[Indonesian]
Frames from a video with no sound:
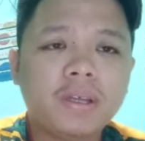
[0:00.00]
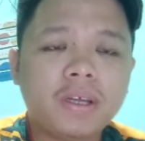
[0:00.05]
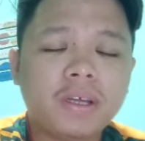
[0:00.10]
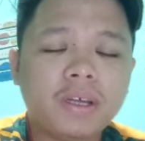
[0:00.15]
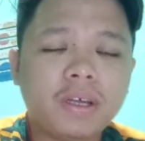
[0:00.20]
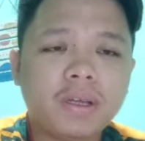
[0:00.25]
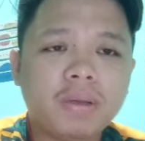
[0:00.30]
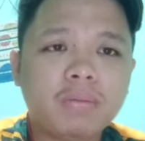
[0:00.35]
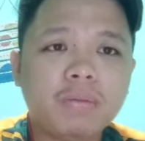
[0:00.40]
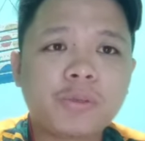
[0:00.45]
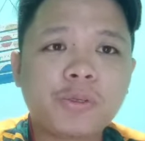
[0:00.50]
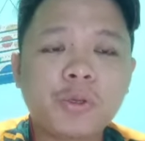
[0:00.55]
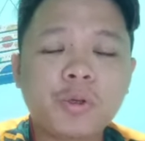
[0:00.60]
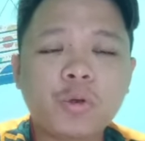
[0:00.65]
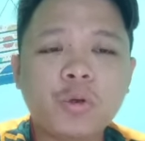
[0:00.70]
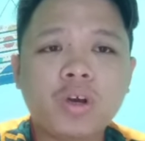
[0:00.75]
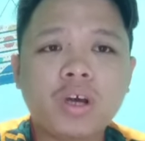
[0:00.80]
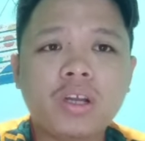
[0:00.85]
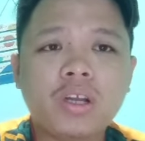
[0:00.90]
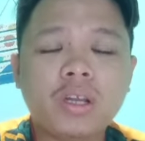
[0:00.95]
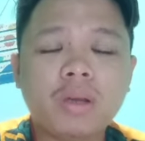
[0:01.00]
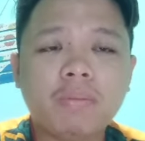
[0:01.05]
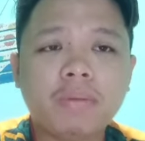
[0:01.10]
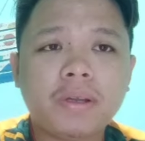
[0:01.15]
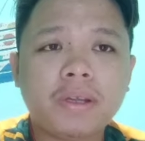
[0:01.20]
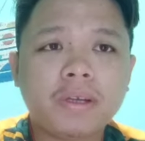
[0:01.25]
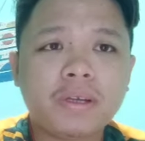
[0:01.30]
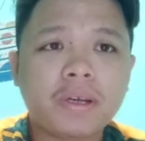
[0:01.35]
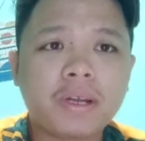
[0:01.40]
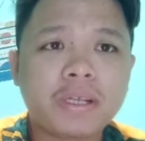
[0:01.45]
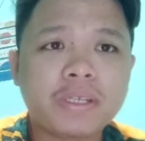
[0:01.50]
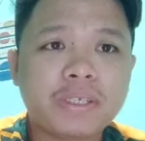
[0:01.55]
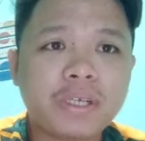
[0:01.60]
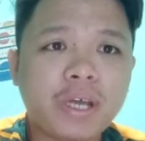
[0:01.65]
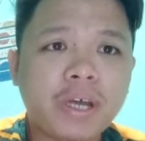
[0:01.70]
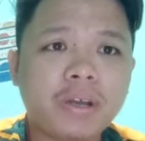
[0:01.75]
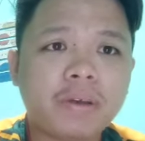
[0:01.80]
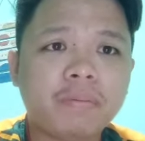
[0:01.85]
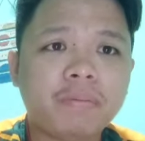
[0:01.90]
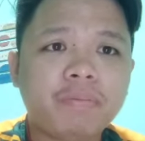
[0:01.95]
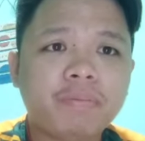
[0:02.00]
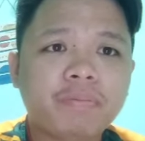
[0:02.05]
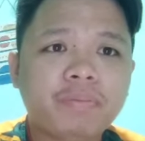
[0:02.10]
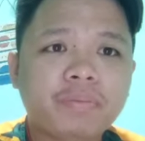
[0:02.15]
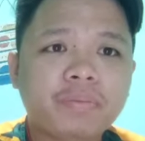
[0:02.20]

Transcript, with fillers: uh, sokongan daripada kerajaan?